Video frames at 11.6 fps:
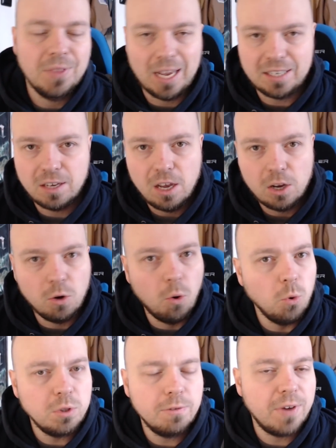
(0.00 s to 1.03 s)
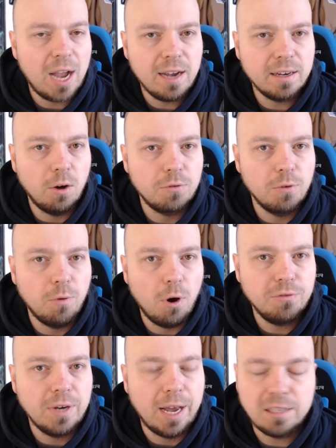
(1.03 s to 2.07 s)
hat große Fragen
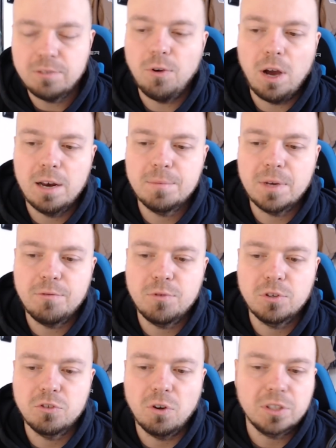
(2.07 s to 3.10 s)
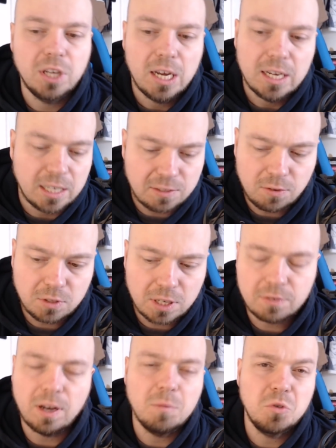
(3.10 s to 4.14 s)
aufgeworfen, hat vor allem dafür gesorgt, dass wir uns
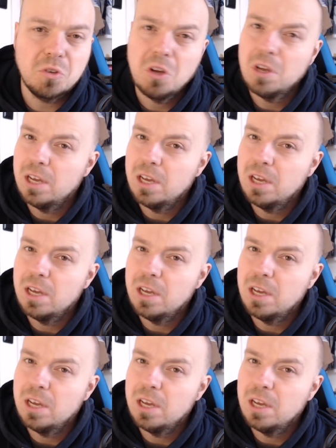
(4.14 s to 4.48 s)
jetzt fragen müssen,